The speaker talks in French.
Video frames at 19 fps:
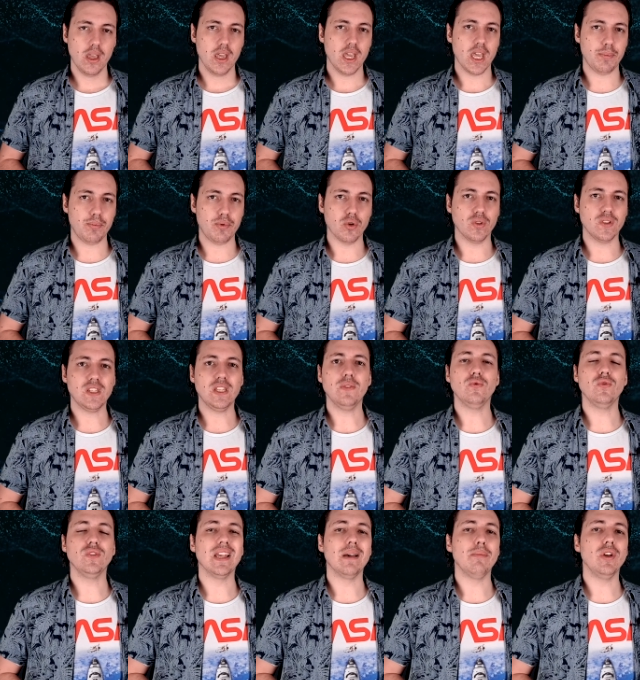Et puis aussi
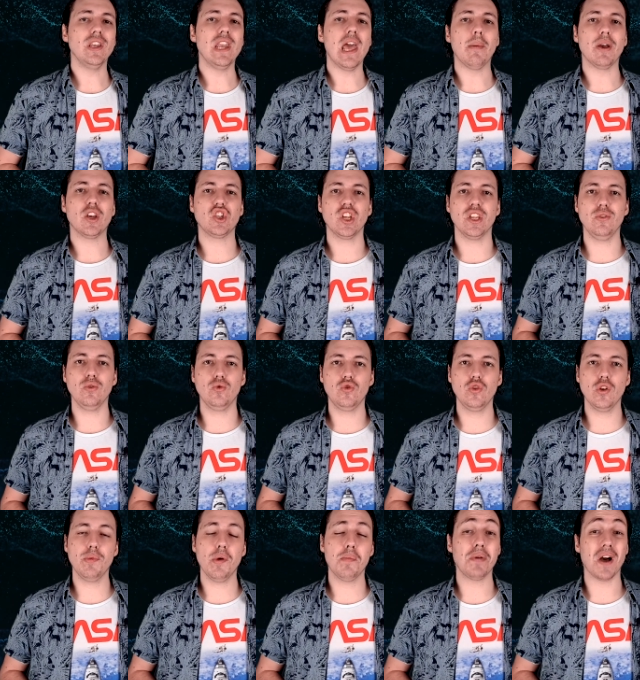vous abonner à ma chaîne
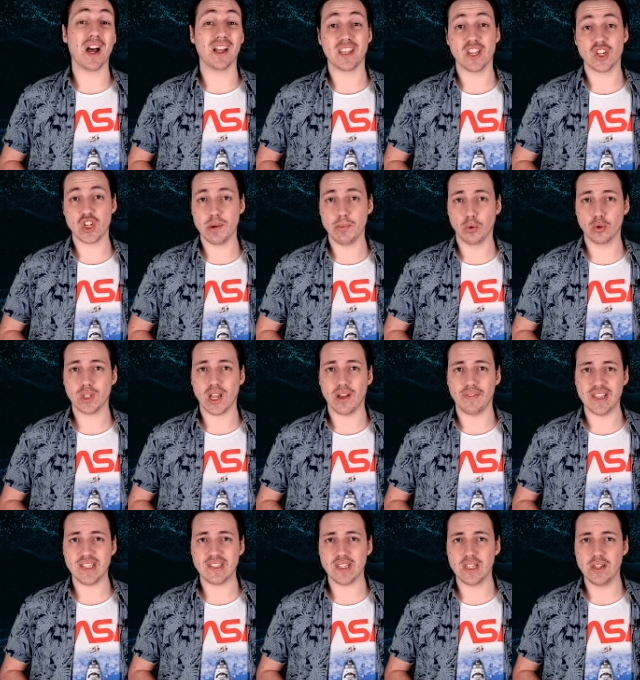YouTube, partager mon
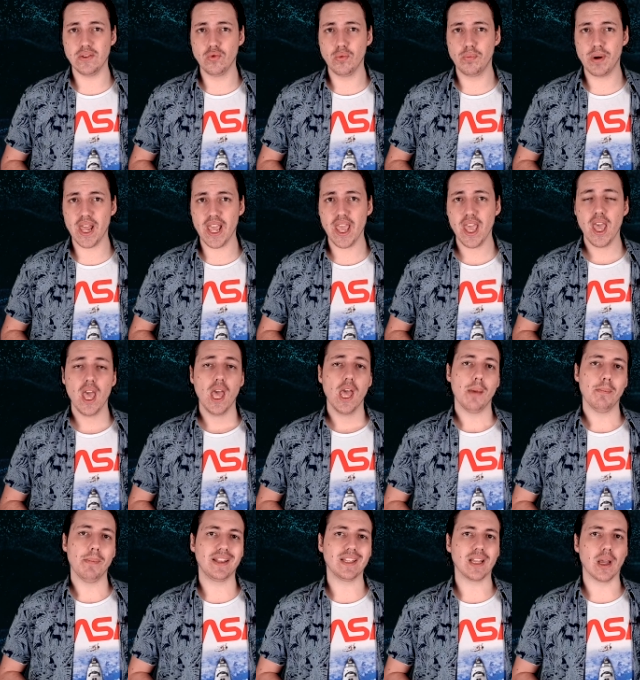travail s'il vous plaît,
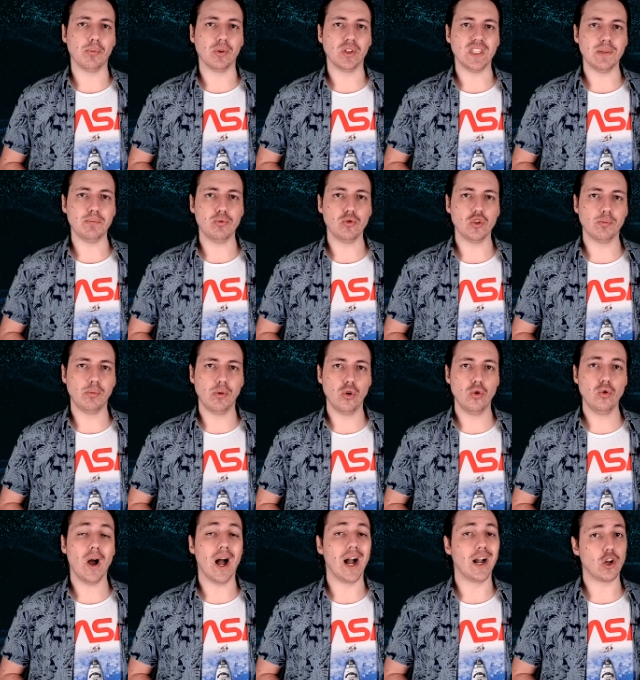mettre un petit pouce
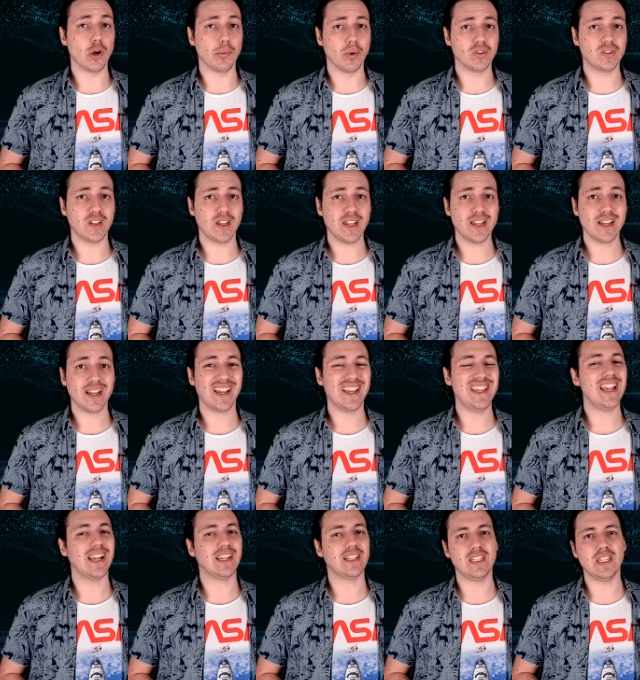bleu, un commentaire
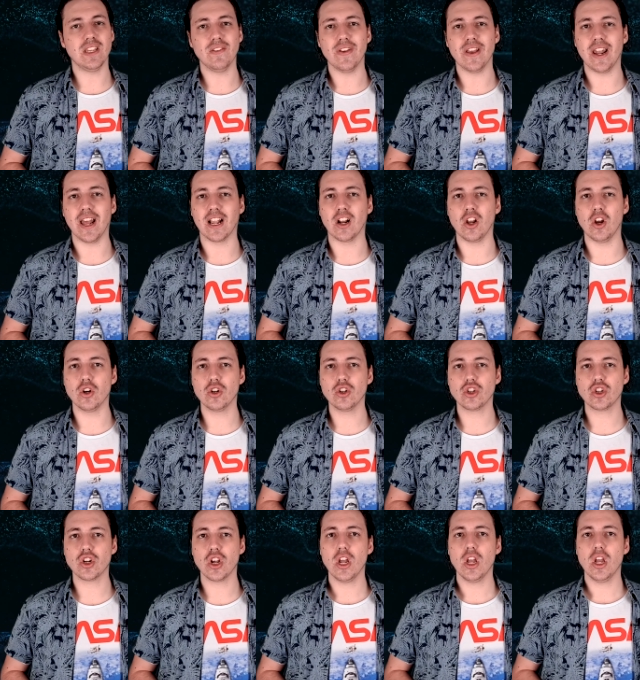et activer la
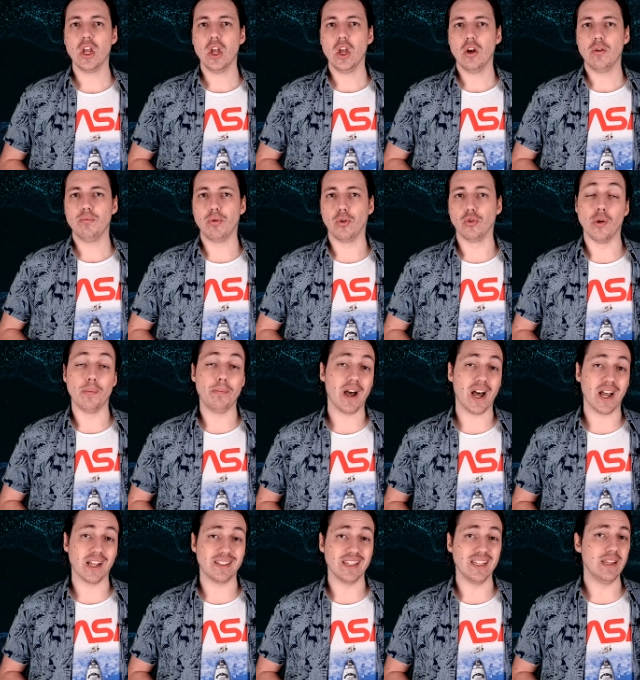cloche pour ne pas
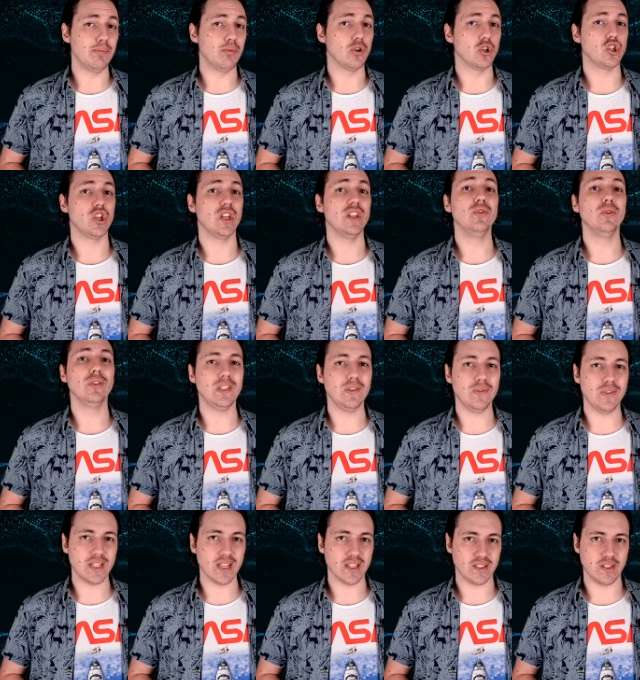rater les prochaines
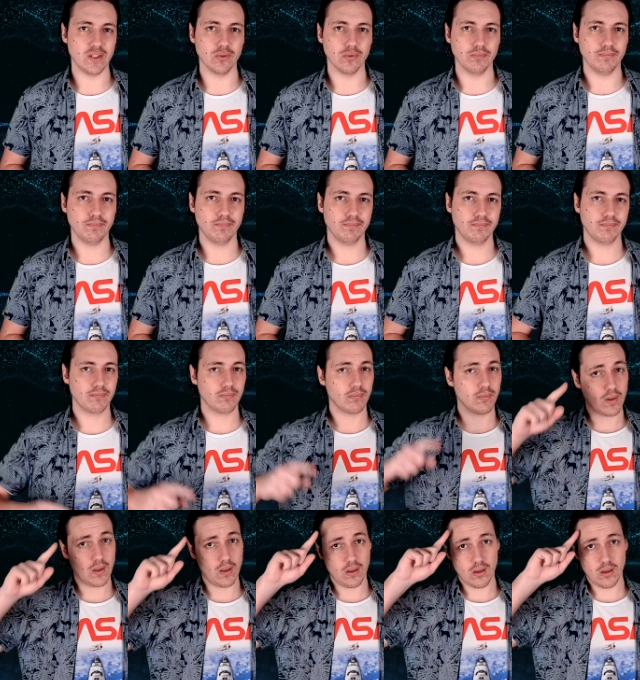notifications.
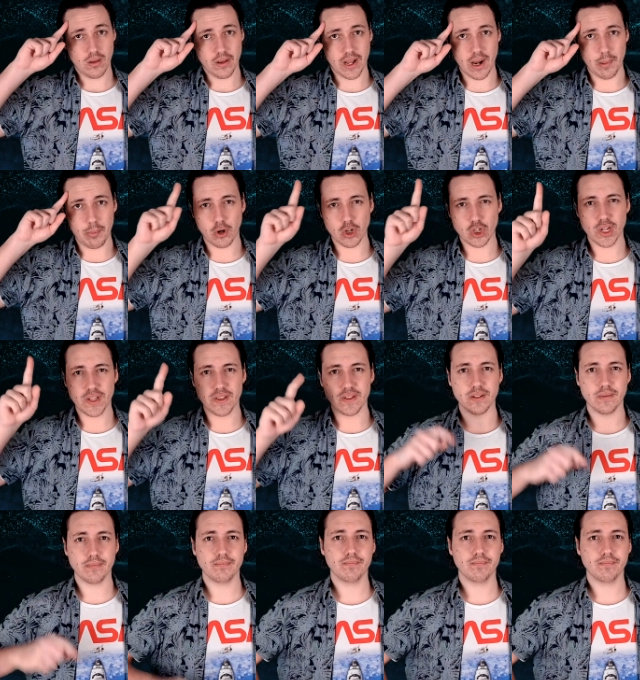À la prochaine!